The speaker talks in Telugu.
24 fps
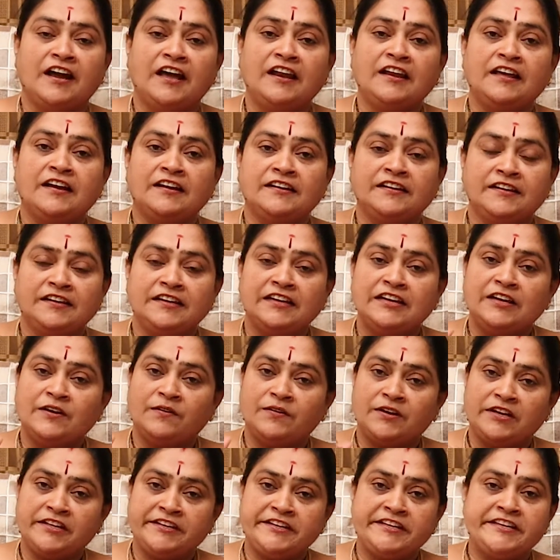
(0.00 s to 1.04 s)
అలాగే
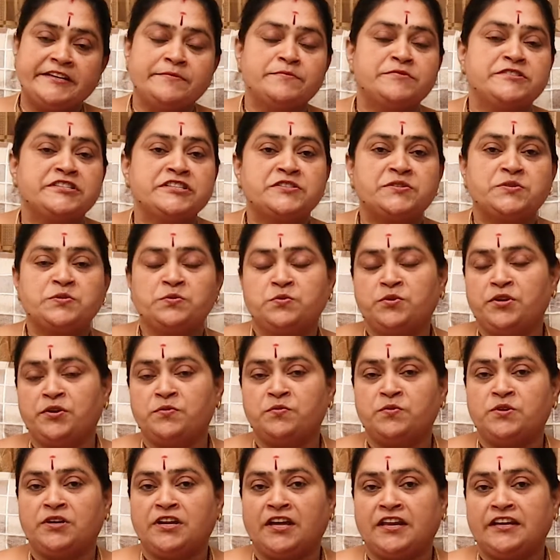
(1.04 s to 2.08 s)
వాళ్ళని హింసిస్తూనే
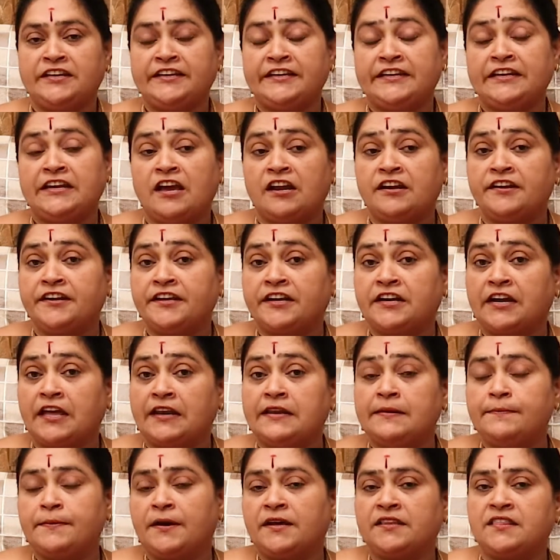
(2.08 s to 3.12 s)
ఉండాలి ఇలాంటి
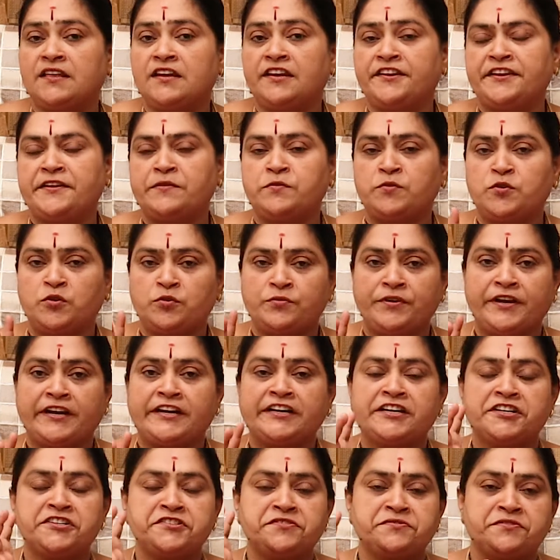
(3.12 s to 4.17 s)
కలిబాధలు ఉండవు
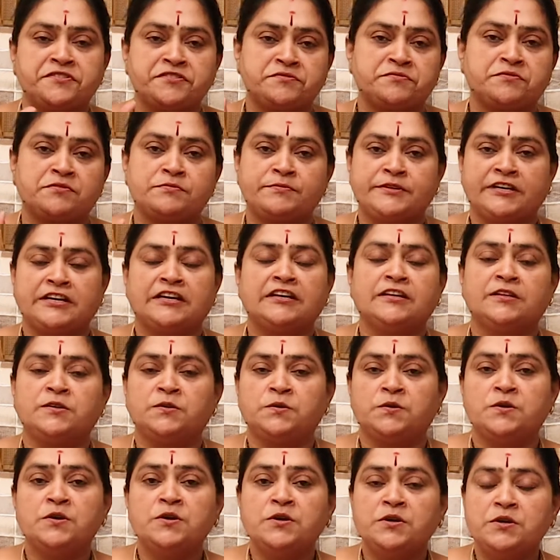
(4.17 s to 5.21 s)
వెంకటేశ్వర స్వామి కళలో